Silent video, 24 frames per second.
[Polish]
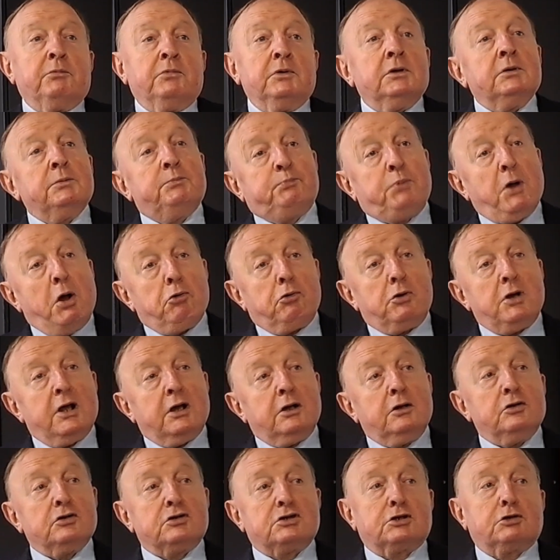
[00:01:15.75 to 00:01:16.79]
e,
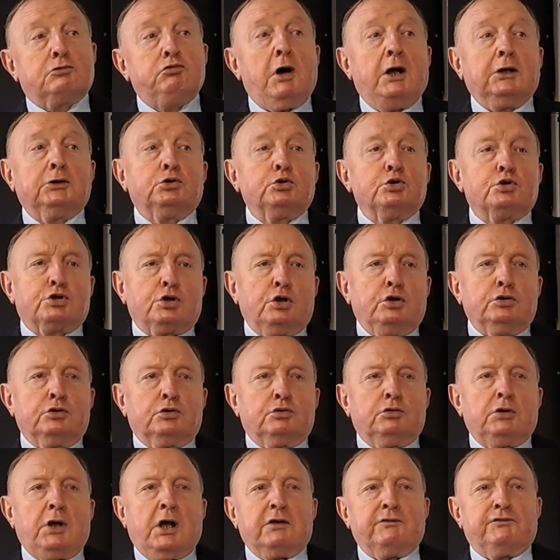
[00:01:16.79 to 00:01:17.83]
pełnego składu
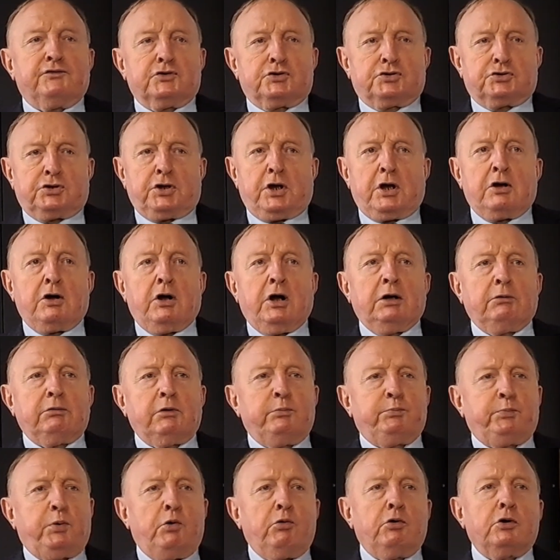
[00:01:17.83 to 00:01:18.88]
Sądu Najwyższego
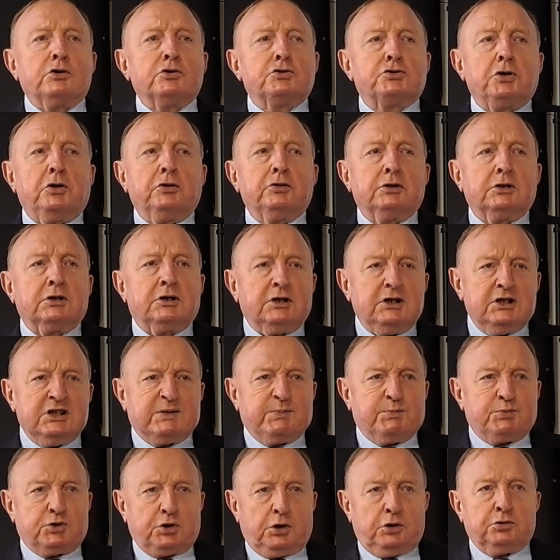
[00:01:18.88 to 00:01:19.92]
albo połączonych
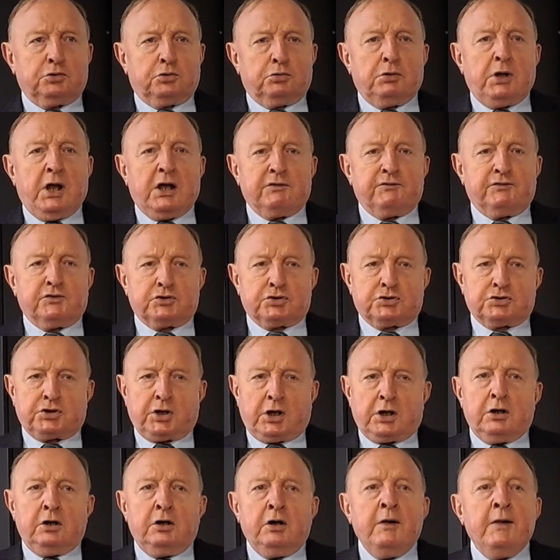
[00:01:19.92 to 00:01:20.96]
izb Sądu
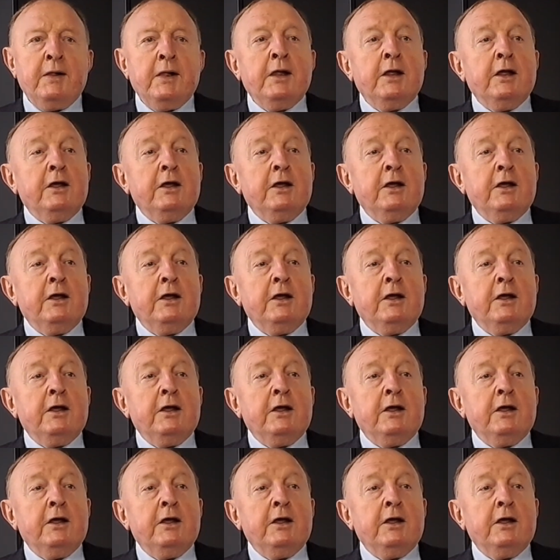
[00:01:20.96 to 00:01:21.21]
Najwyższego